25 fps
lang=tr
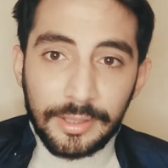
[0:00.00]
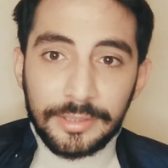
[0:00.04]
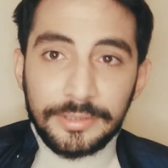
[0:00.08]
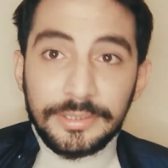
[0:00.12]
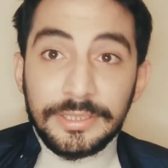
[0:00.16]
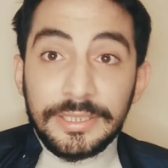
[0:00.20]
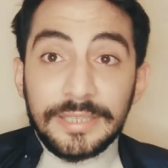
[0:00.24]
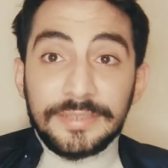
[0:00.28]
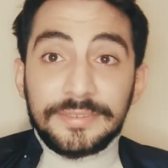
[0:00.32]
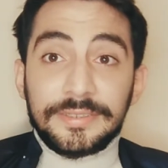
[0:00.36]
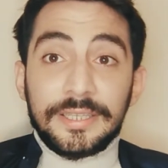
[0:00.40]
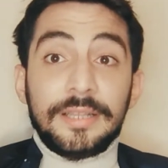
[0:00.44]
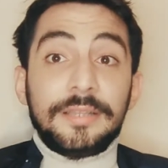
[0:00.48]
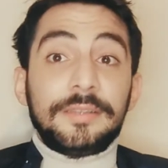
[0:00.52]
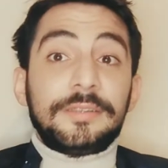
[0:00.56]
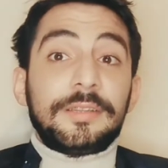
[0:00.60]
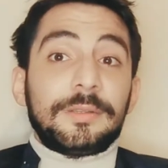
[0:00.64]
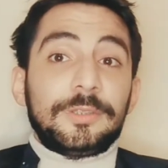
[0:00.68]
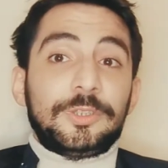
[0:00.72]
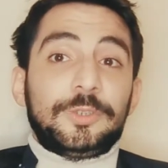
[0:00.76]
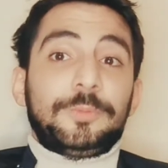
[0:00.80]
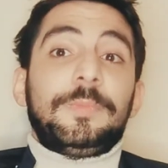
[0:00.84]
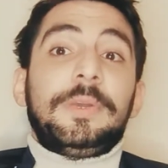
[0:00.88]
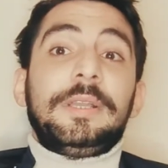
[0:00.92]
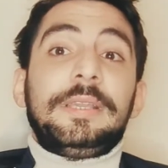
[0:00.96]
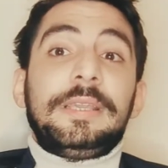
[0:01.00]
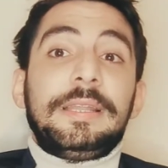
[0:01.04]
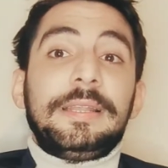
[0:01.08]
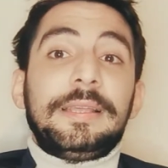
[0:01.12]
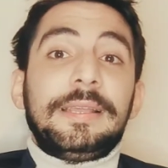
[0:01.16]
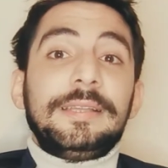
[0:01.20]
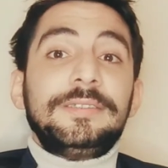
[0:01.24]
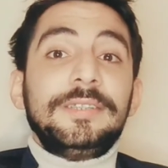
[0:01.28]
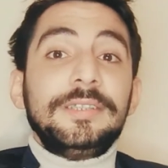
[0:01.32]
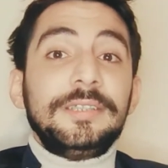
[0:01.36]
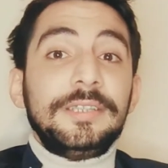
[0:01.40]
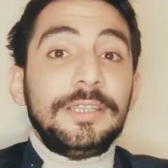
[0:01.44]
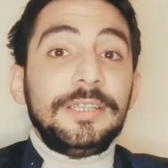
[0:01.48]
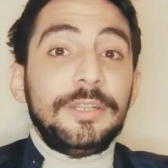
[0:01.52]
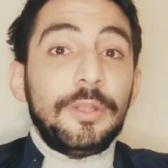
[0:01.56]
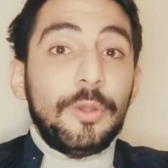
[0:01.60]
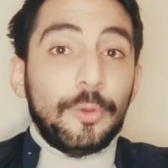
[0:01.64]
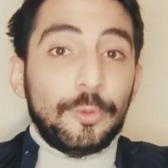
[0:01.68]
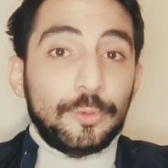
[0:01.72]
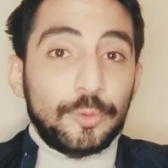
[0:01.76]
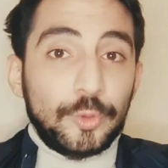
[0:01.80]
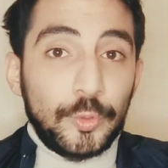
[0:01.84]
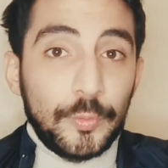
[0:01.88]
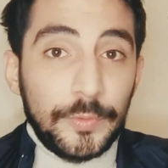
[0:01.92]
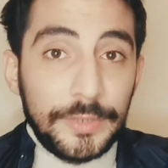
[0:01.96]
Yine senin tanışman gerekecek. Yine
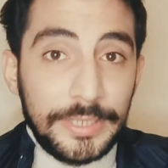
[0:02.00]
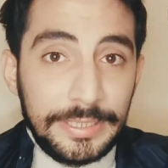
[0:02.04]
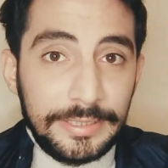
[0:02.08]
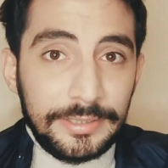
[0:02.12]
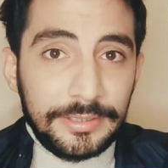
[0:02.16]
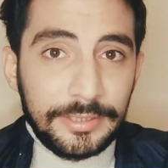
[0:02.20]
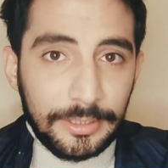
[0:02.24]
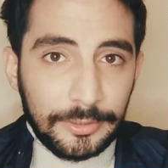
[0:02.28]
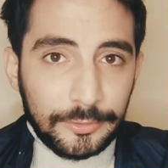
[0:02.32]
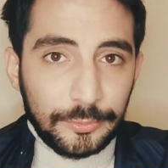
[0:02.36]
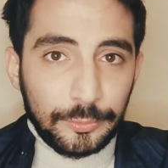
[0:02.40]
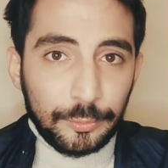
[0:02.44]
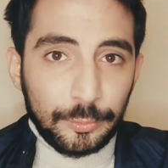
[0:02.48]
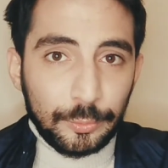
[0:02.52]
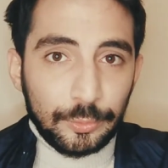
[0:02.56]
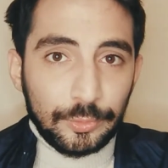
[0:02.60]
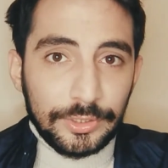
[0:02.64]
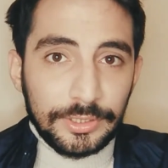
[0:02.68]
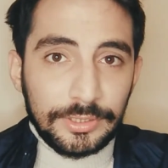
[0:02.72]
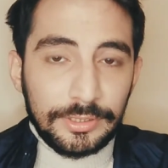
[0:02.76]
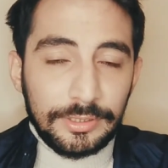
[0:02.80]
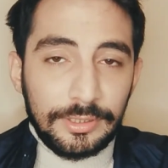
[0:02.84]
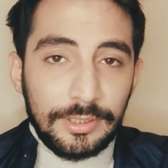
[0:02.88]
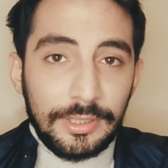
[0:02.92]
özgüvene ihtiyacın olacak.